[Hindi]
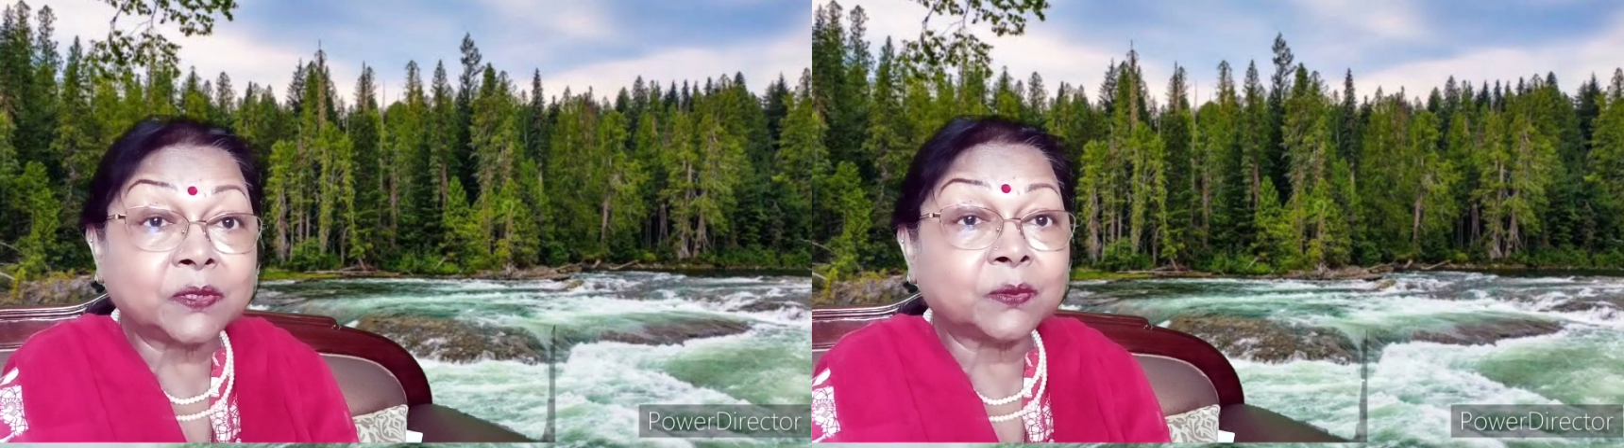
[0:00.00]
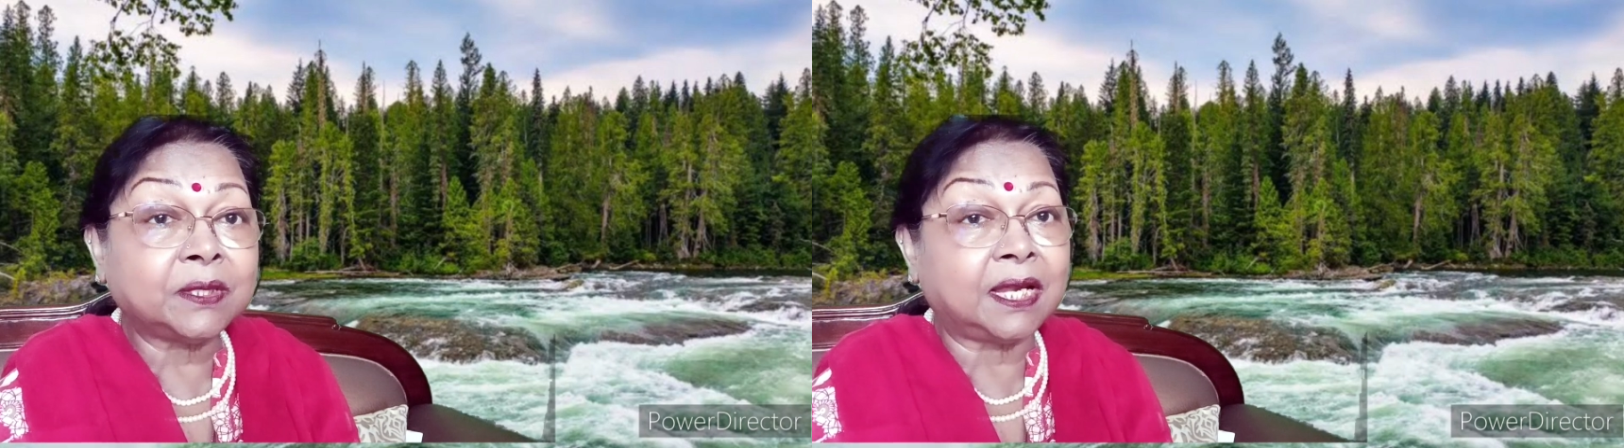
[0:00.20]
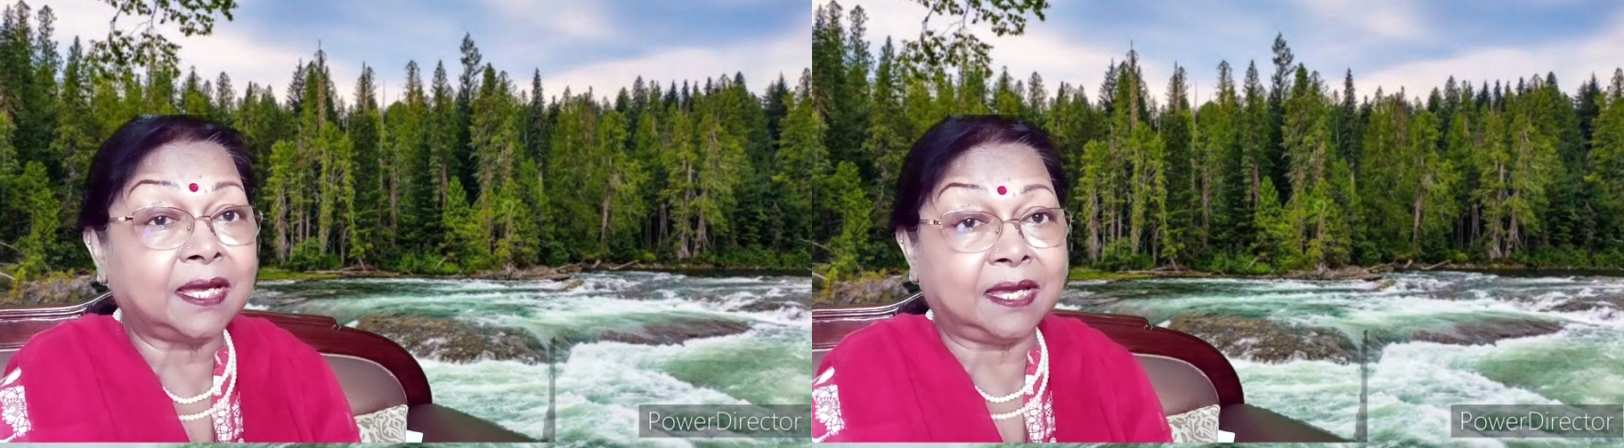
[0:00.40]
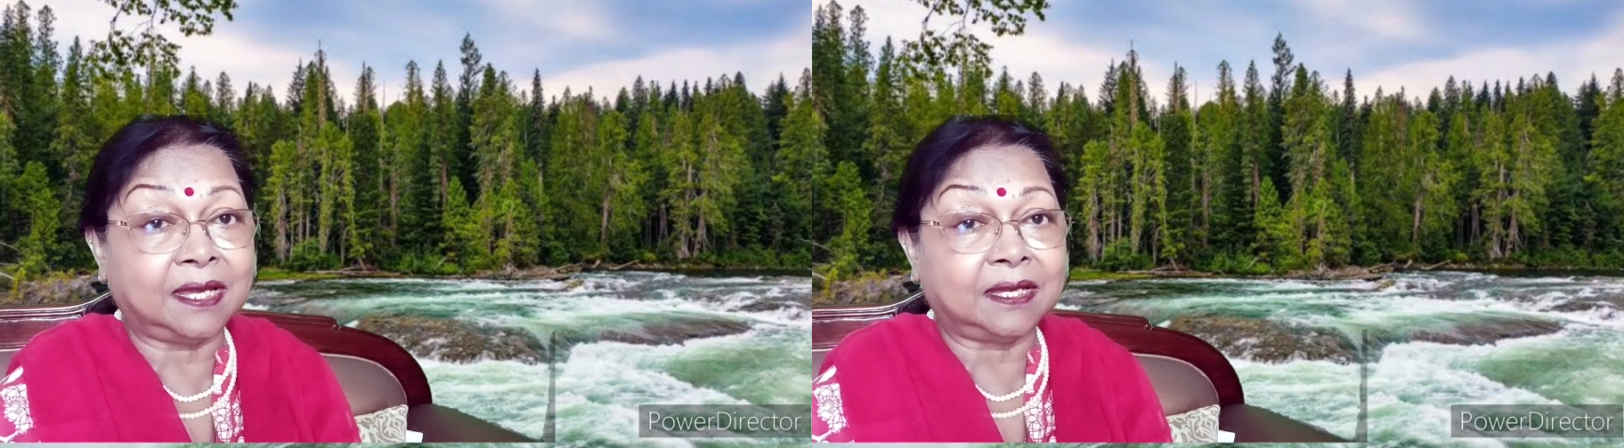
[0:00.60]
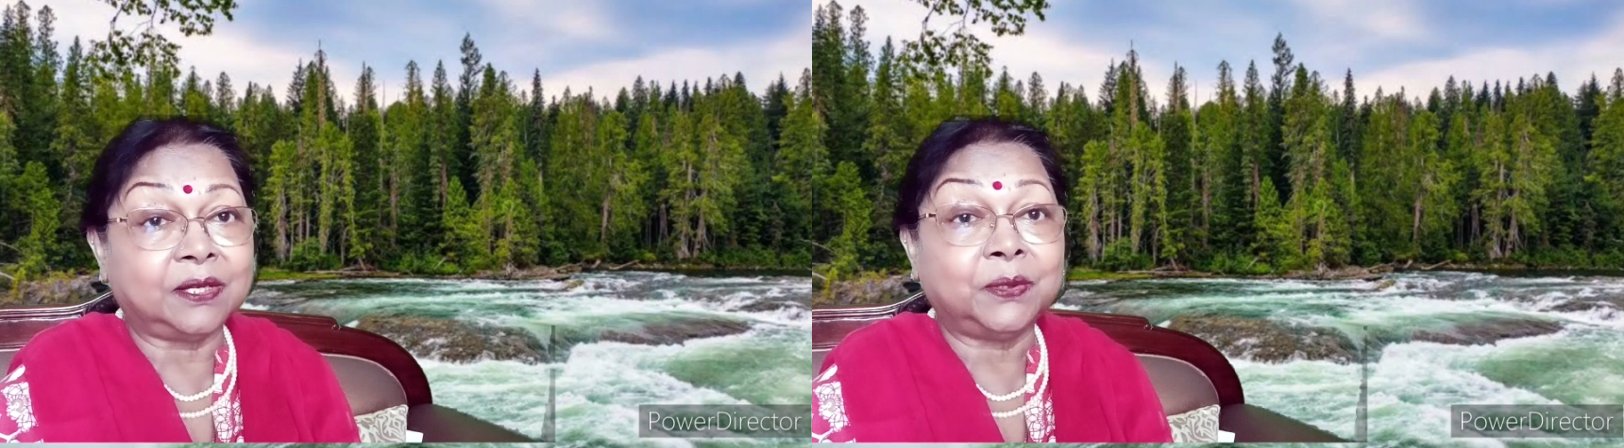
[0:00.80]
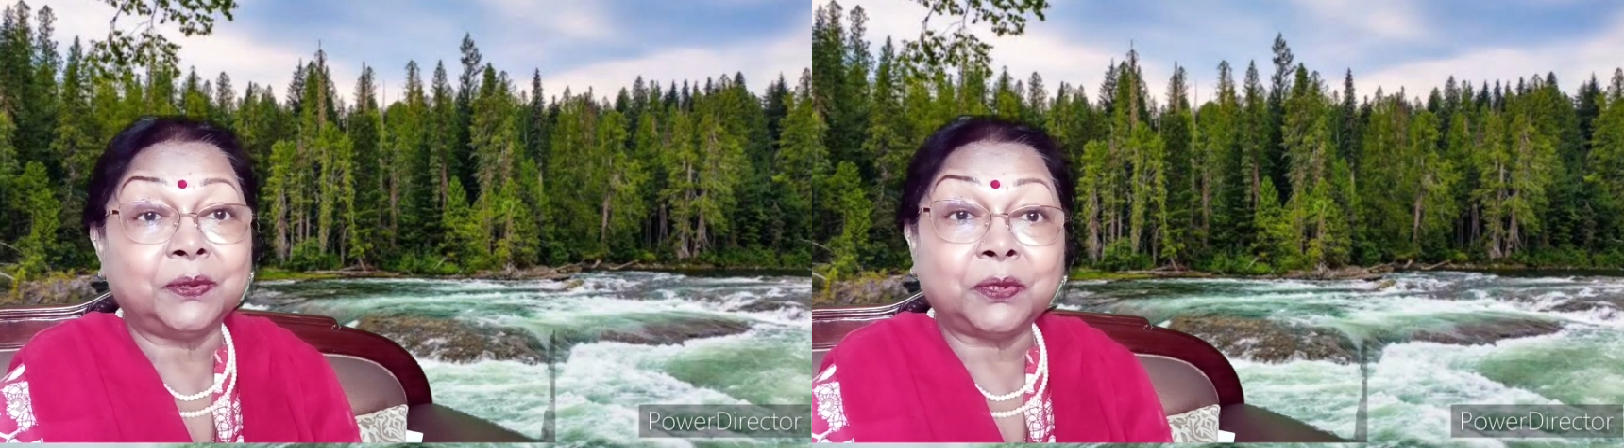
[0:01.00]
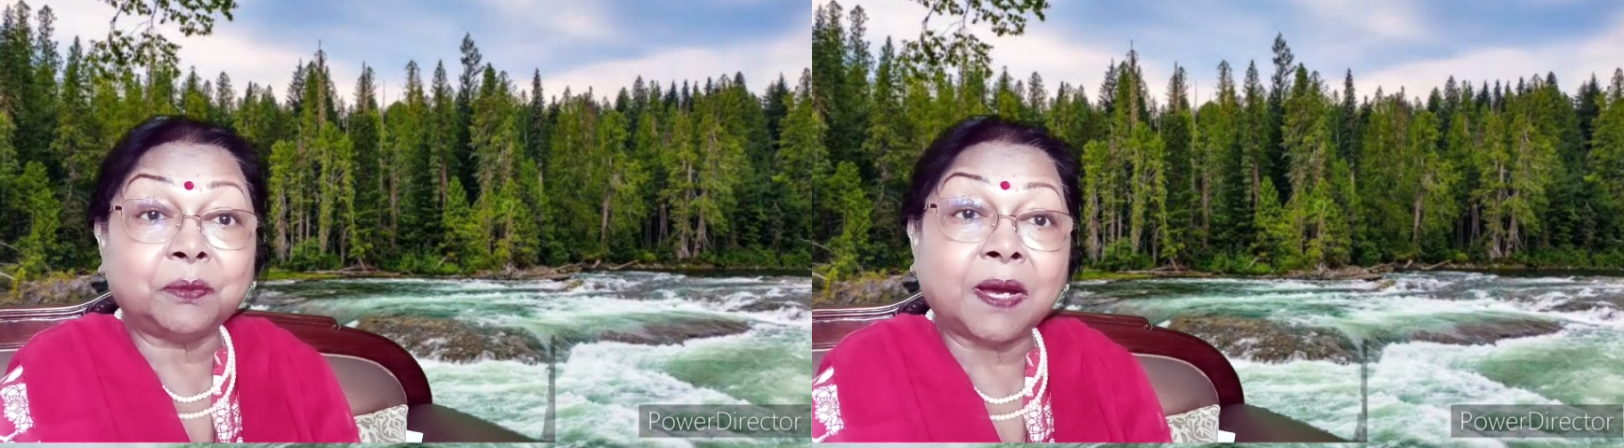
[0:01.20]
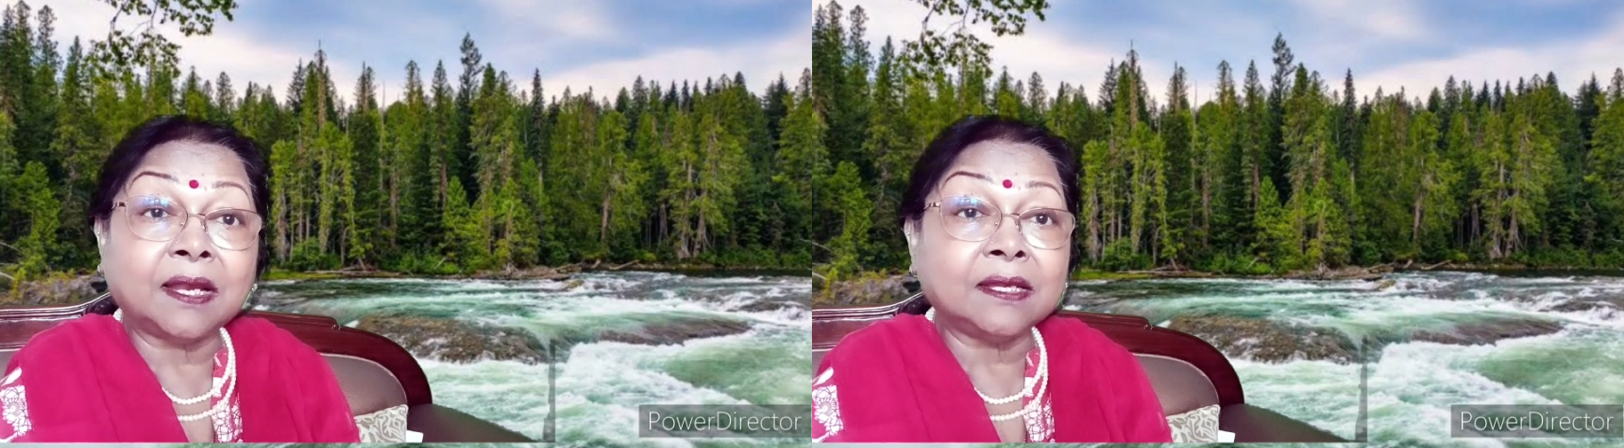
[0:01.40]
सुख लहे
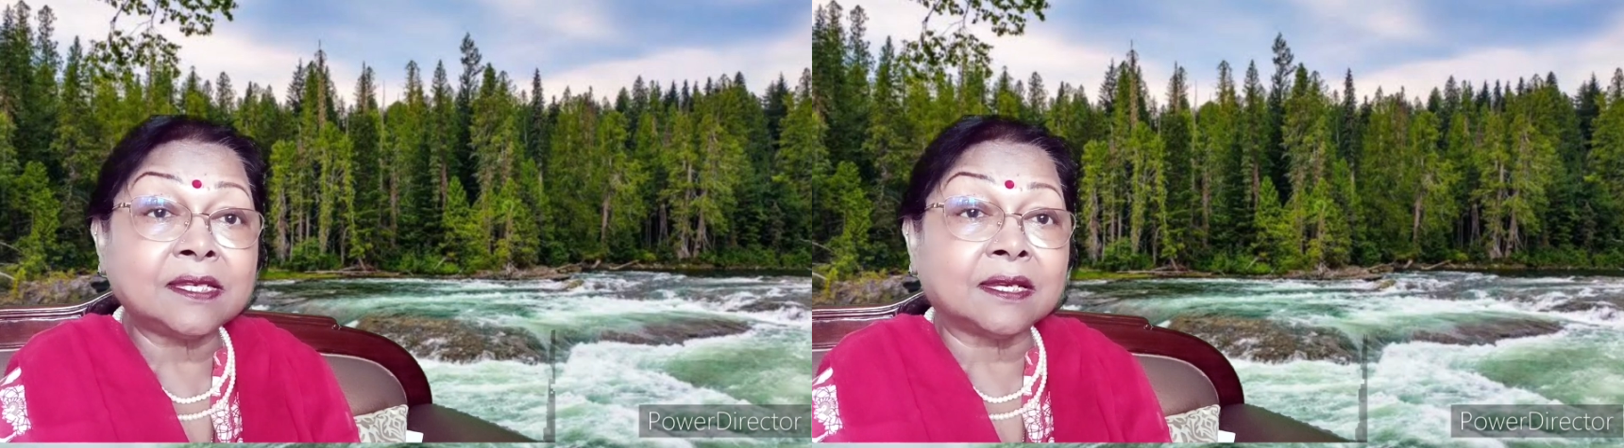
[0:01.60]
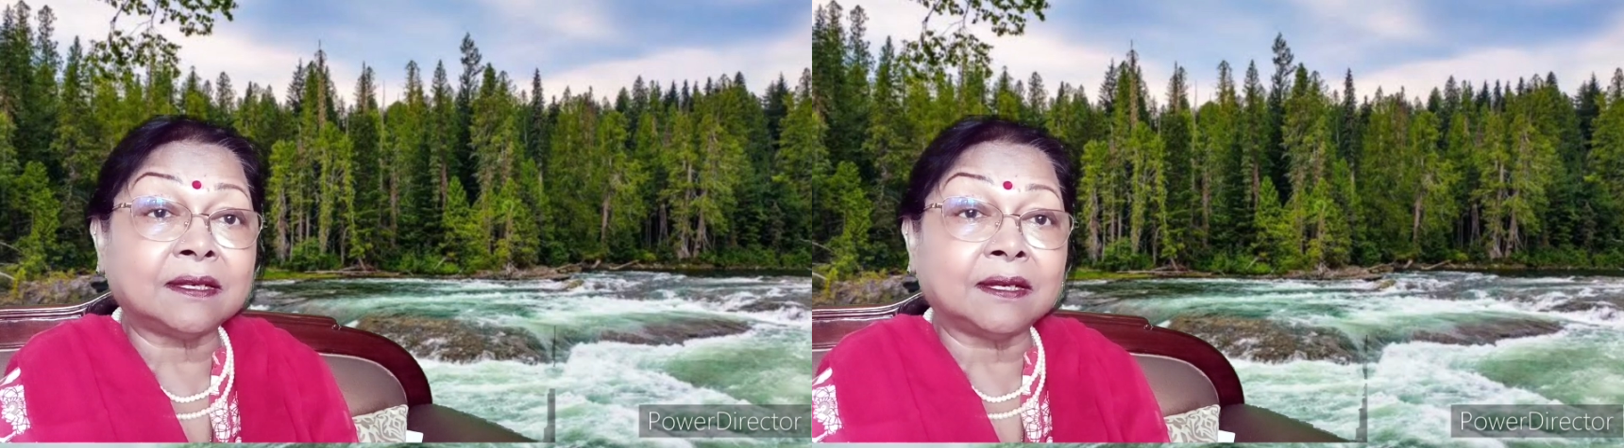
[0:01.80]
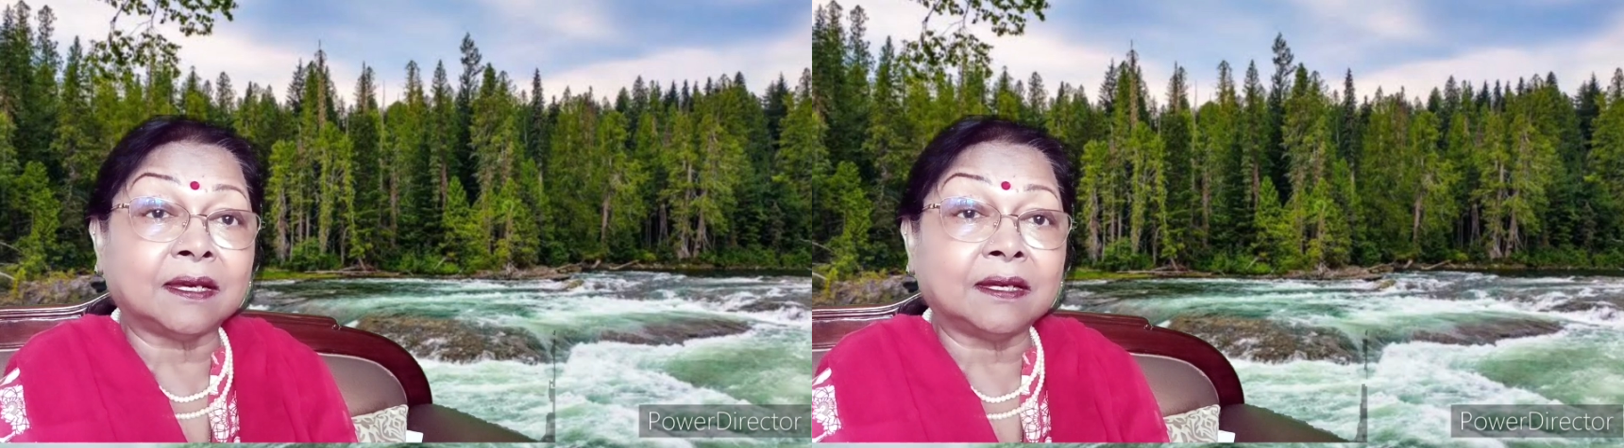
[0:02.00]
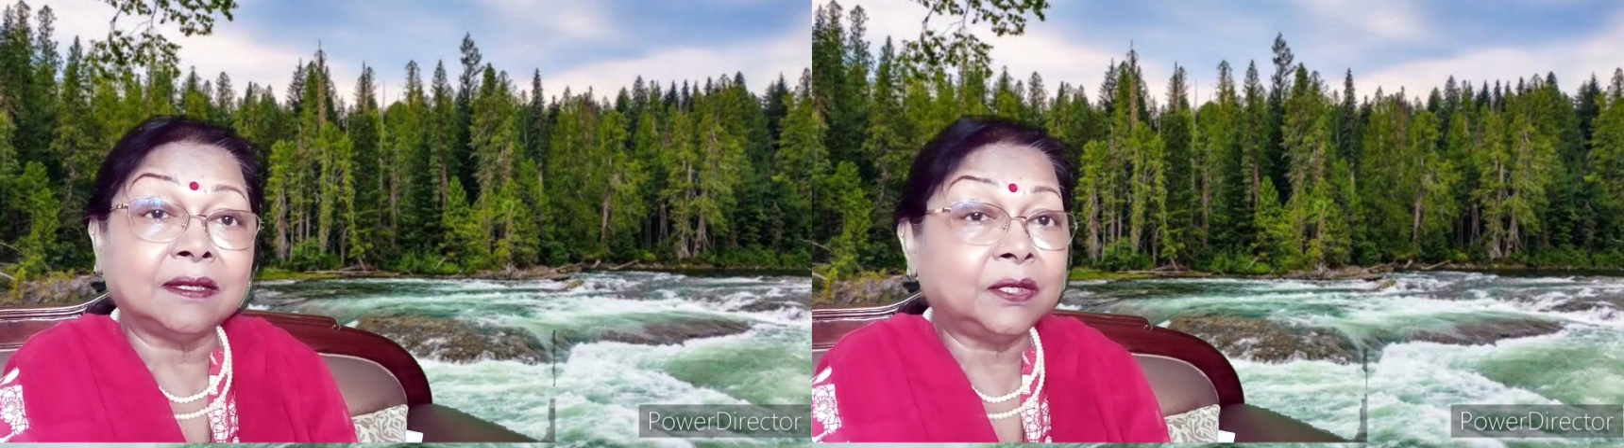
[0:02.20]
तुम्हारी शरणा